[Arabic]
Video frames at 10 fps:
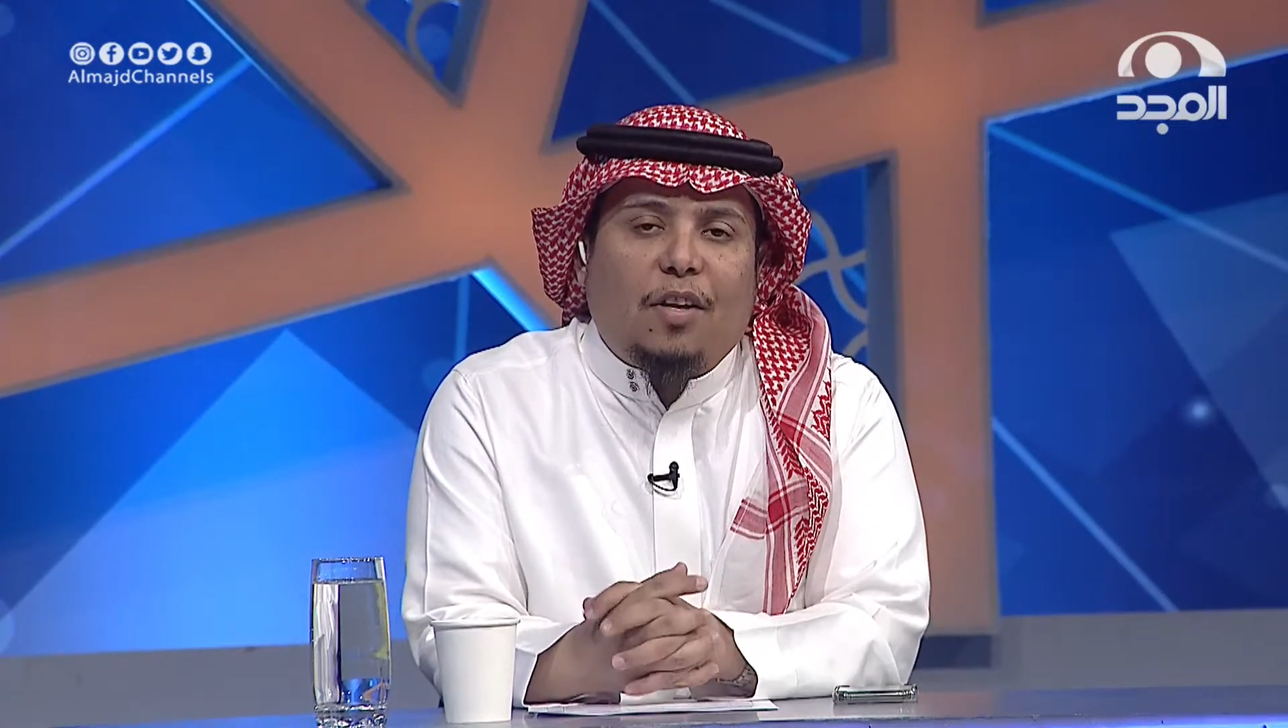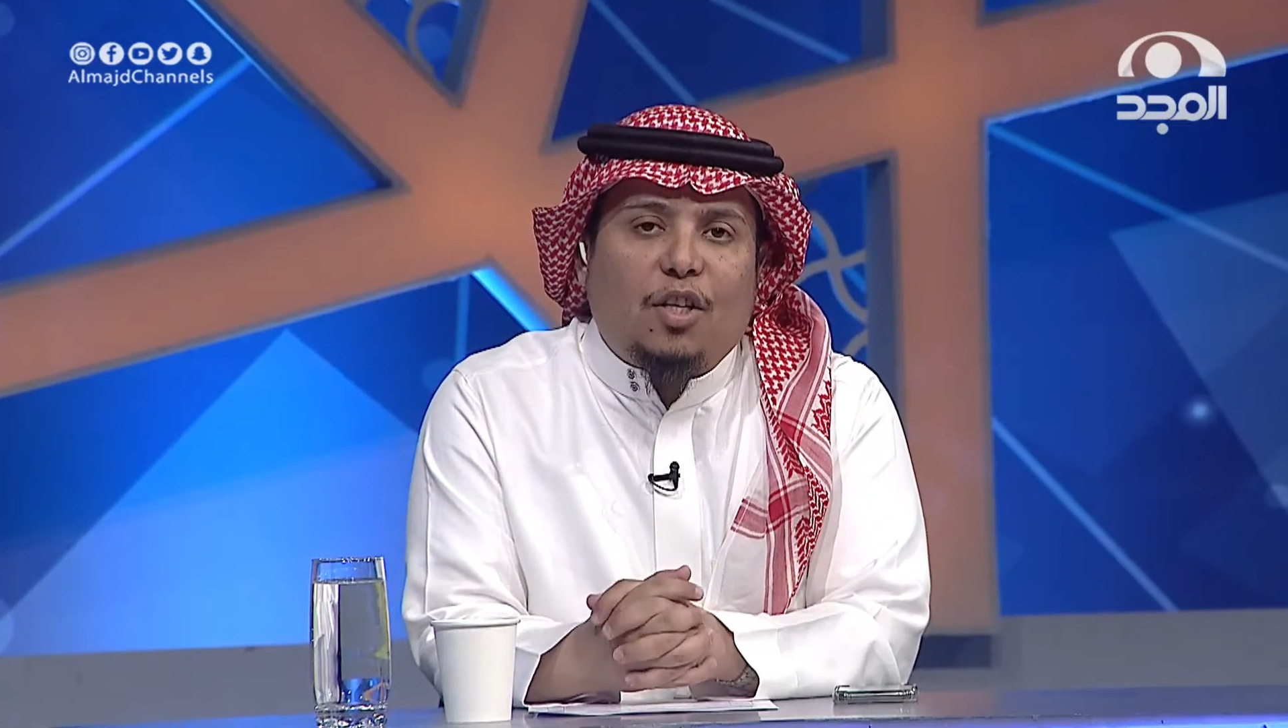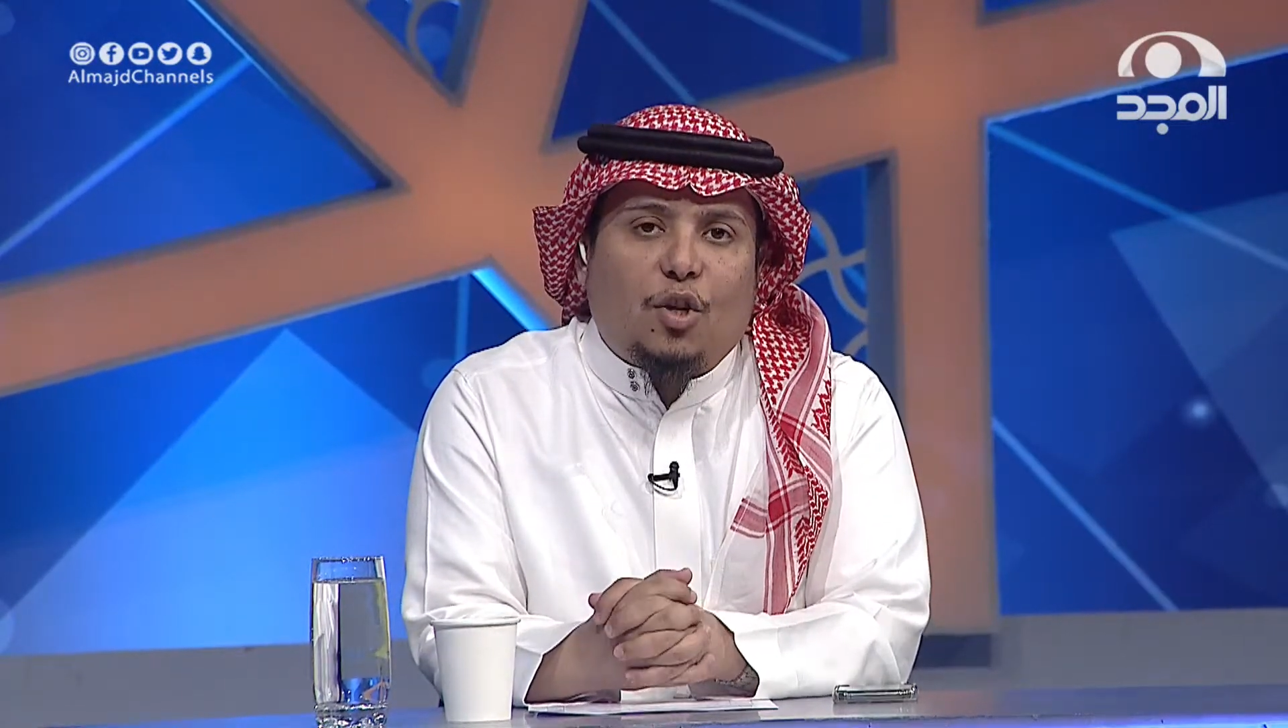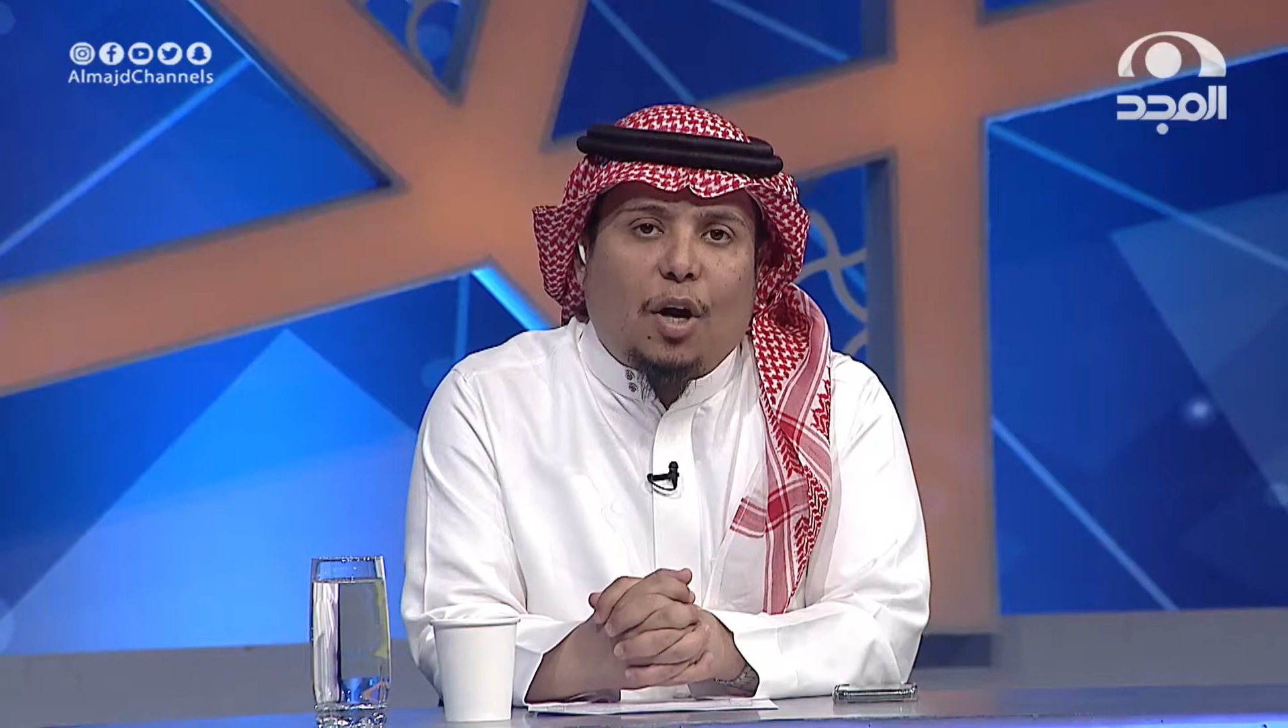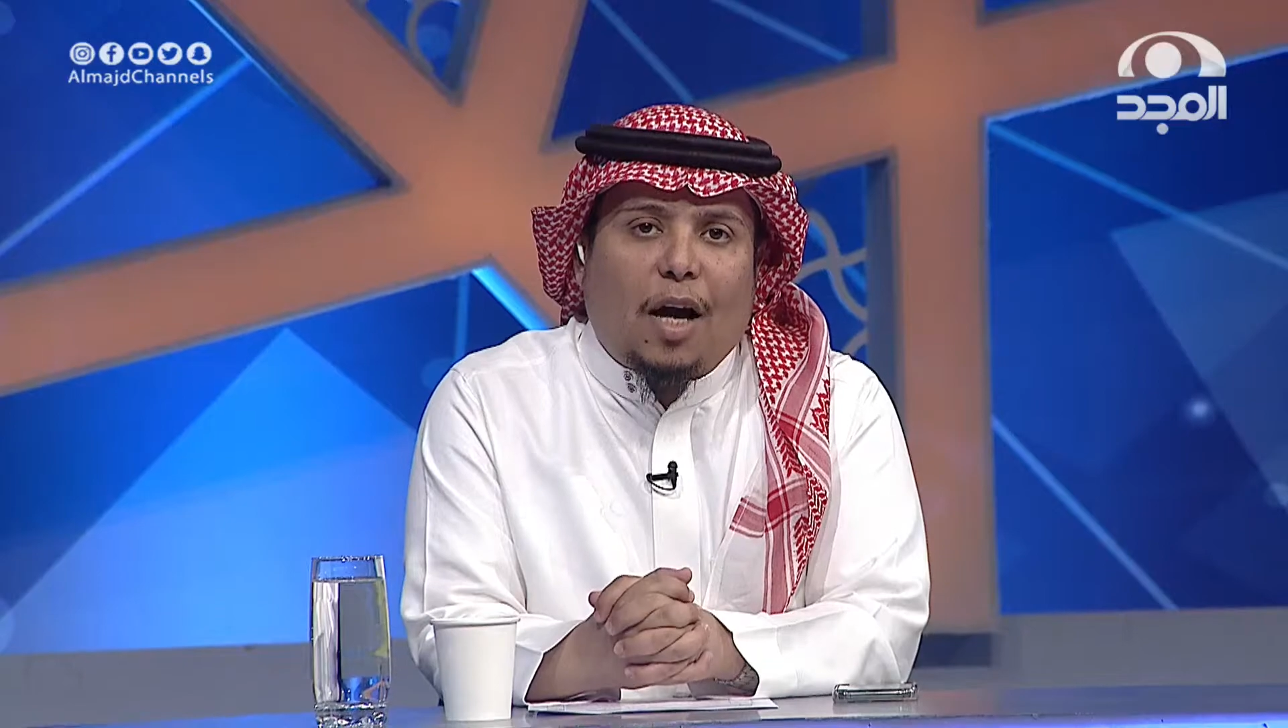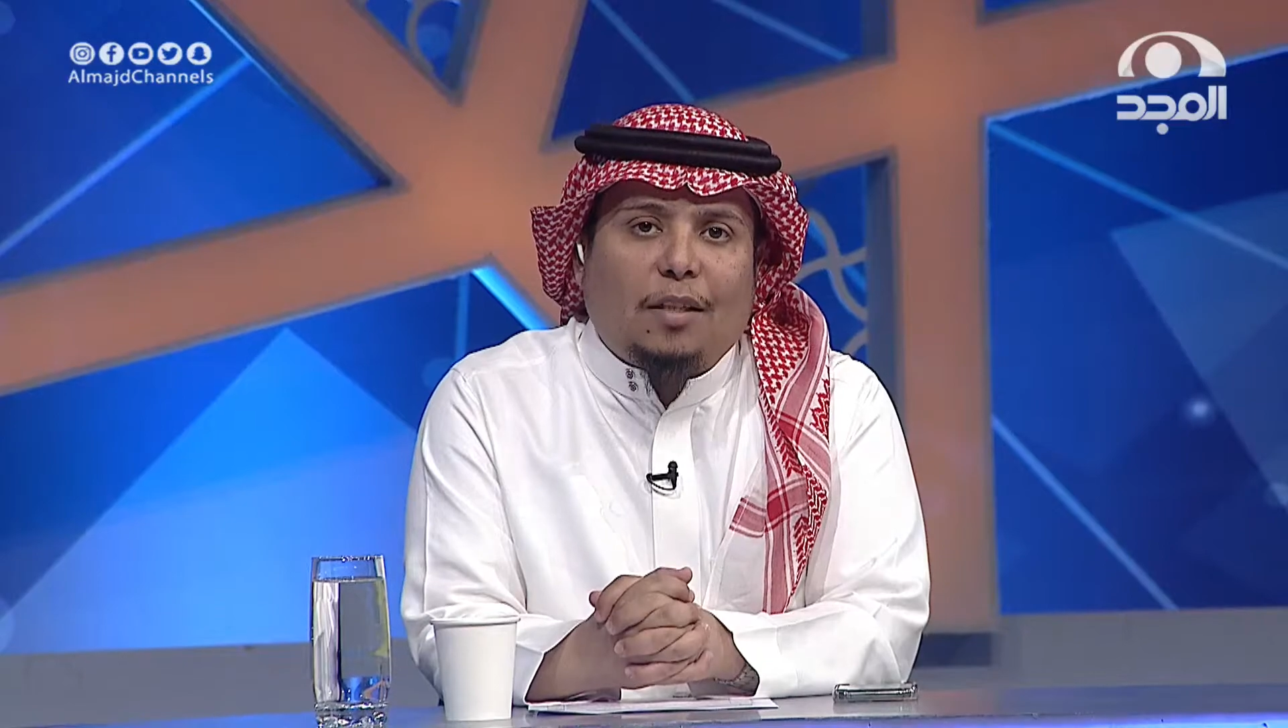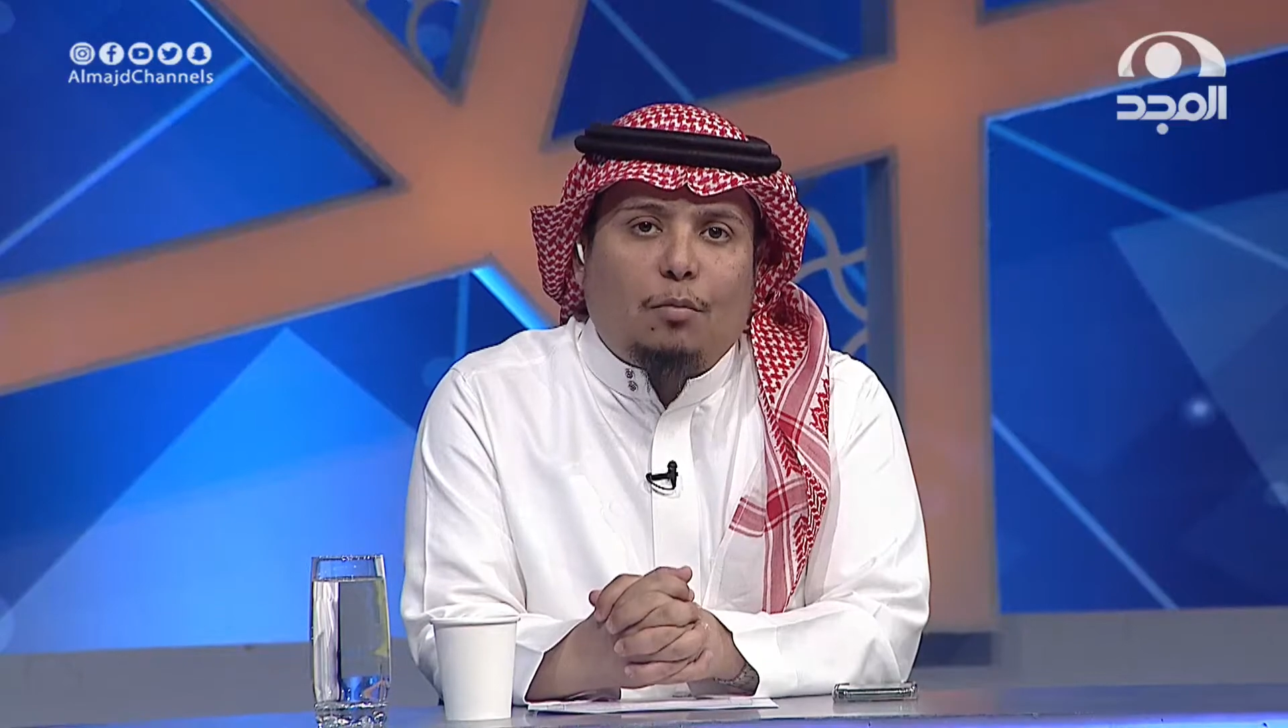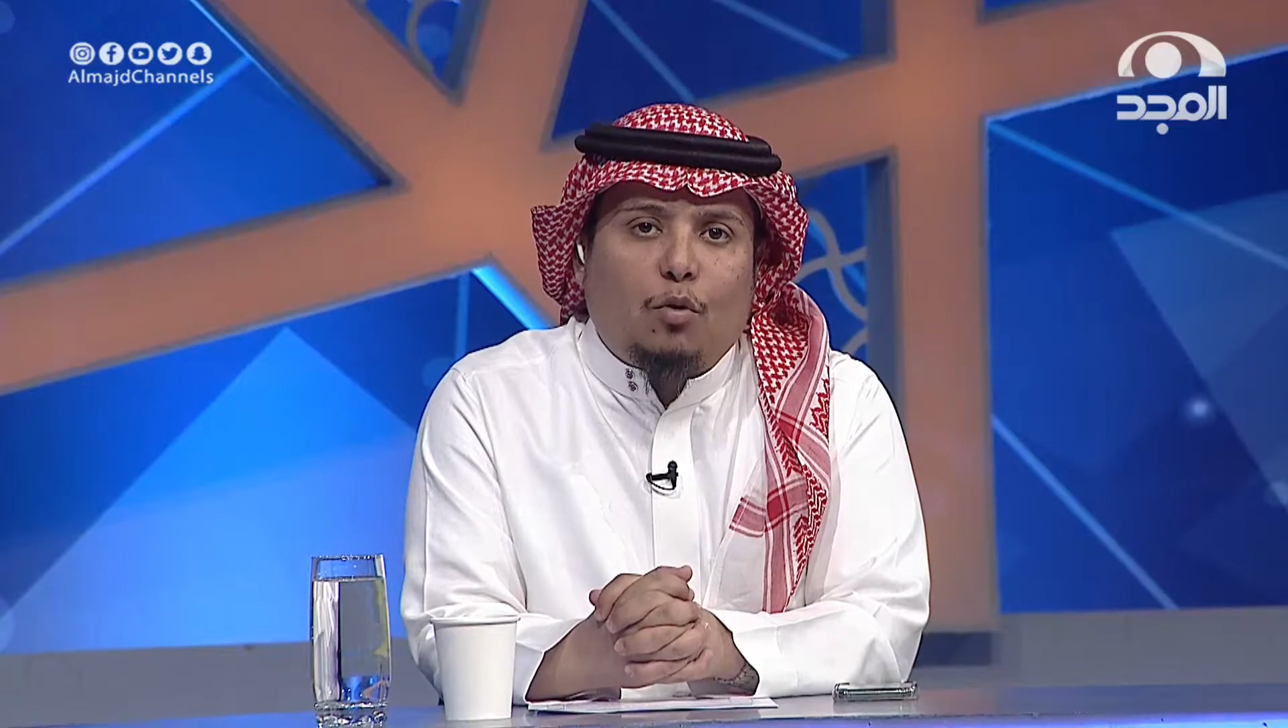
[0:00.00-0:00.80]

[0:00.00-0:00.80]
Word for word: الاجراءات